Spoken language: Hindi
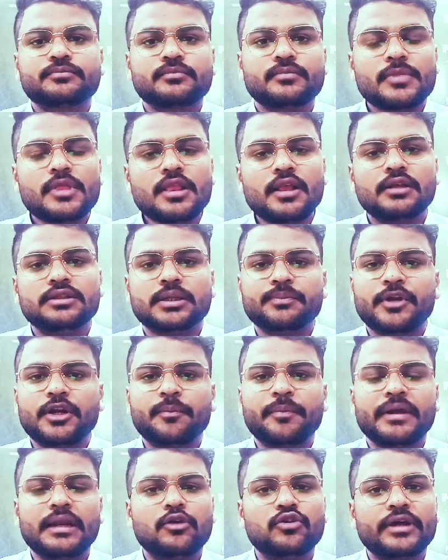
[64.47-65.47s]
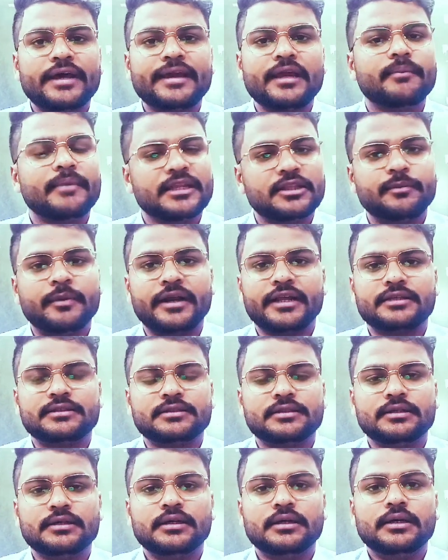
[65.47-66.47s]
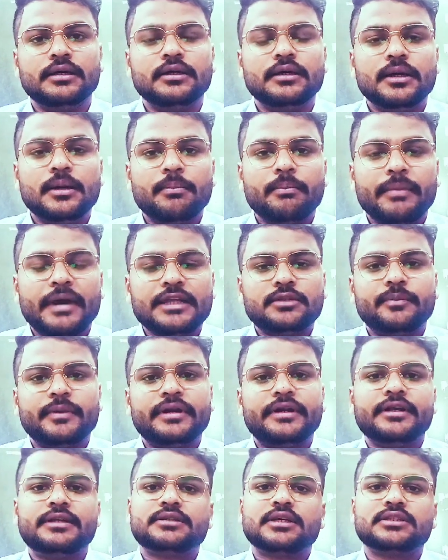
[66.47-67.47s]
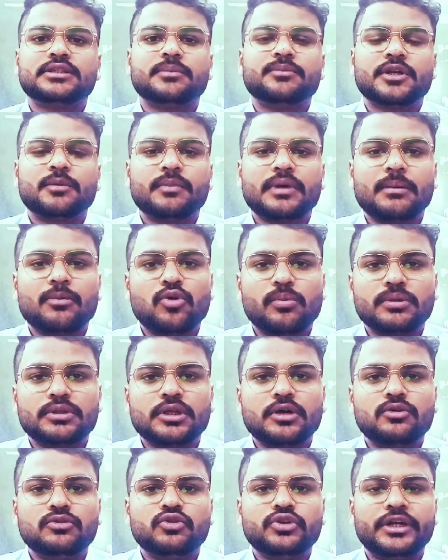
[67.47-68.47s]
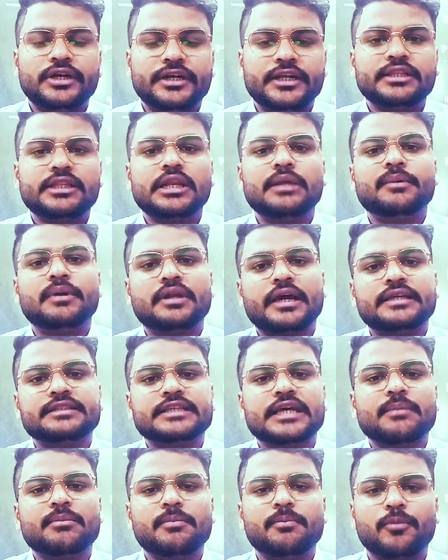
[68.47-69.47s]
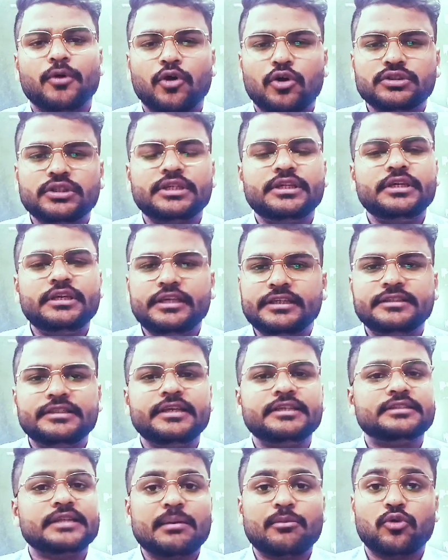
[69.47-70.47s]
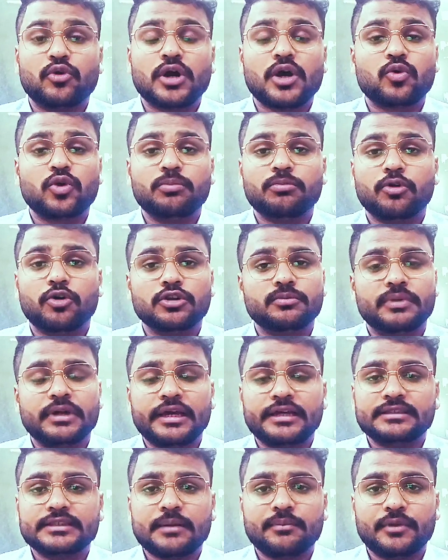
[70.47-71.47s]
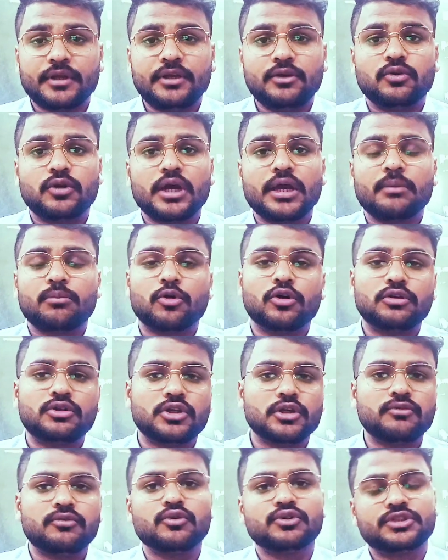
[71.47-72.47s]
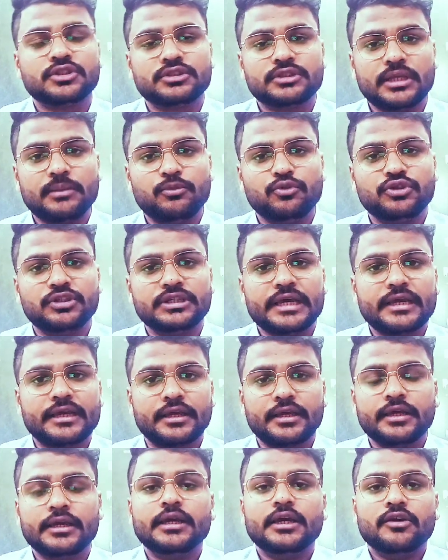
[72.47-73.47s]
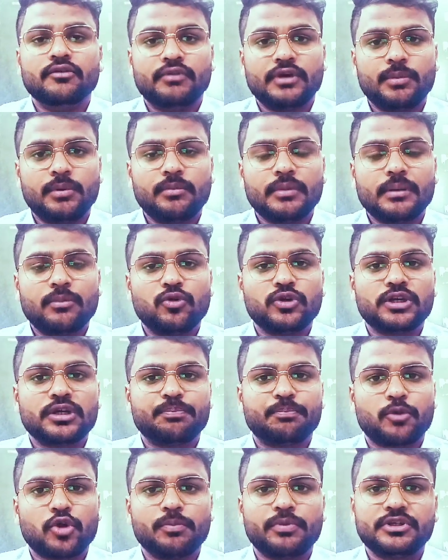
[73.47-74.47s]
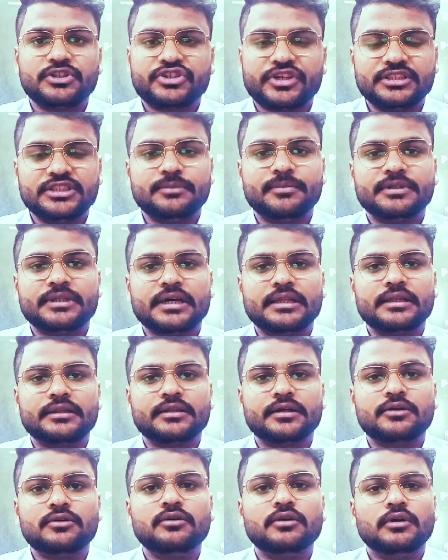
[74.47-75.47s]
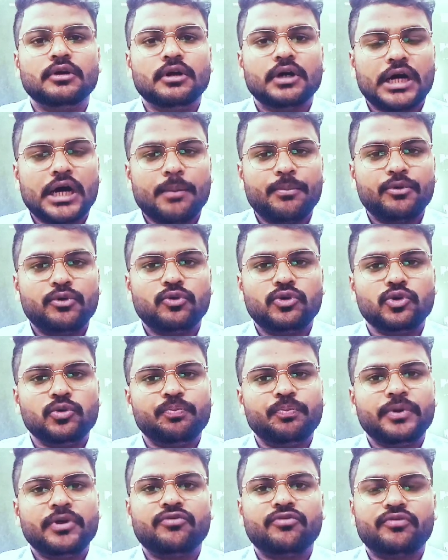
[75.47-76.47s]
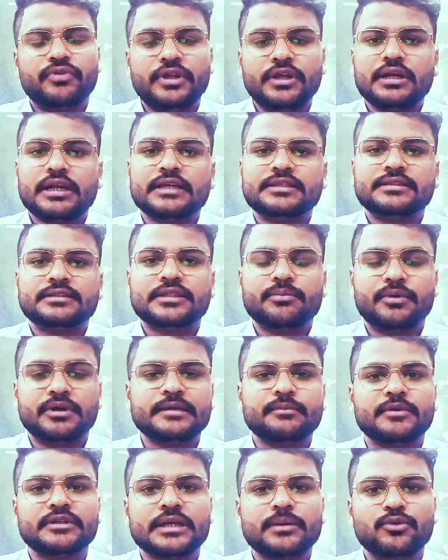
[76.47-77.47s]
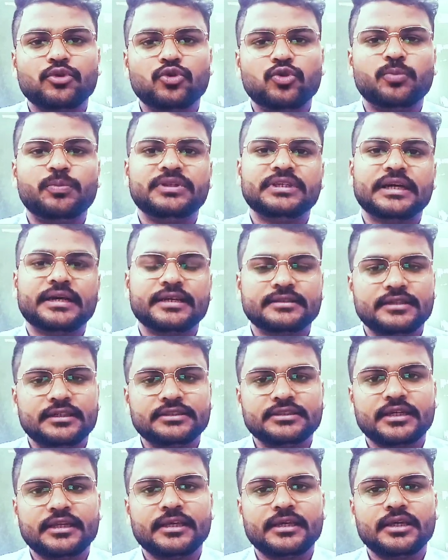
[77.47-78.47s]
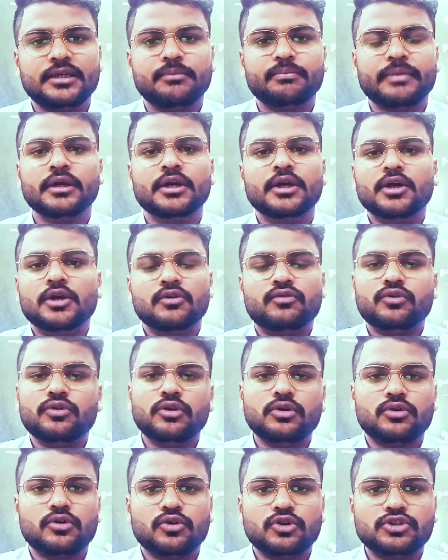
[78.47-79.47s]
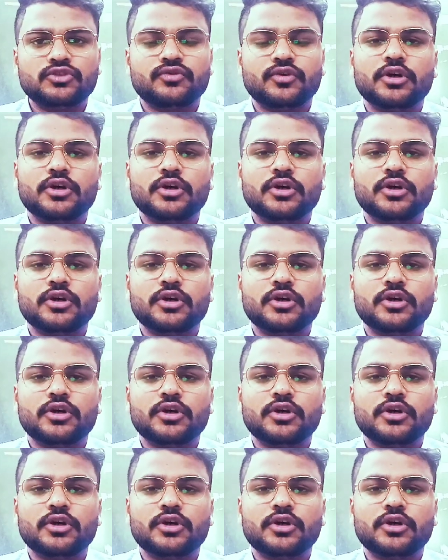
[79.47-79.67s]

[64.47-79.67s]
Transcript: सब्जेक्ट पहला उठाएंगे मैथमेटिक्स मैथमेटिक्स का सब्जेक्ट मैं आपको बताऊं जो ये टेंथ लेवल का एग्जाम है बहुत ही इजी एग्जाम होगा कोई बहुत बड़ा एग्जाम नहीं होगा या बहुत टफ क्वेश्चंस नहीं पूछे जाएंगे फिर भी मैं आपको एक प्रॉपर स्ट्रेटजी बता देता हूं आप यूट्यूब पे फ्री क्लासेस से पढ़ सकते हैं यूट्यूब पे जाकर सर्च करिए कि मैथ्स फुल कोर्स फॉर